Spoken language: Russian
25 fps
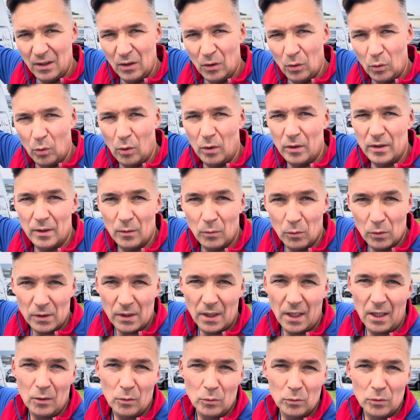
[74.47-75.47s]
У одного
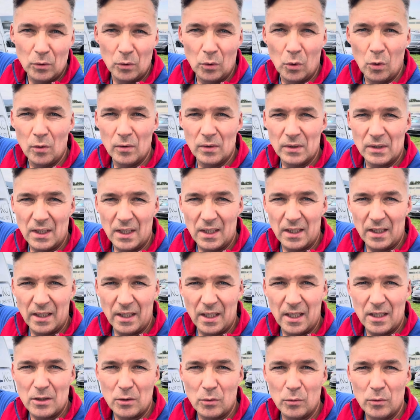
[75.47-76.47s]
так, у другого так.
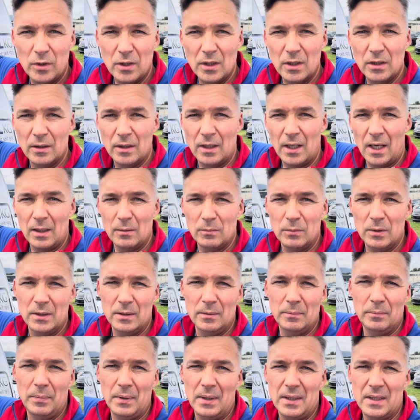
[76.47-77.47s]
Я судил как
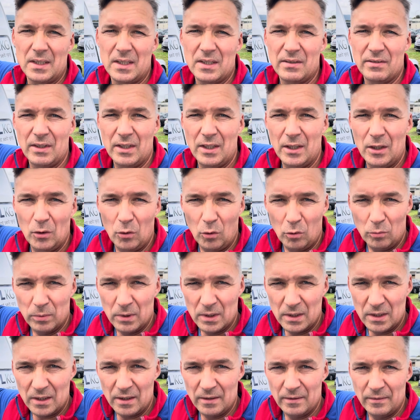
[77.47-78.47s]
бы по своей
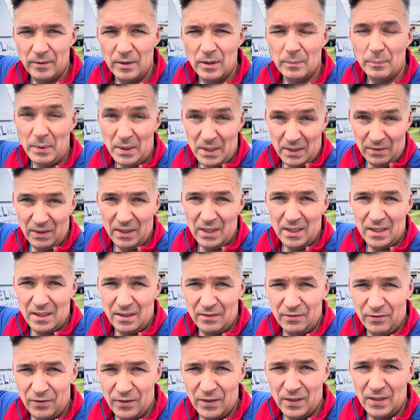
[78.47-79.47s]
области и по своей
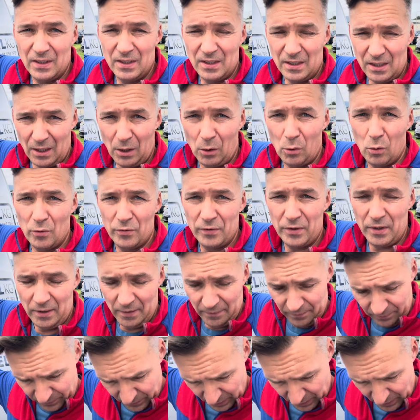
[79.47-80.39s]
страховке.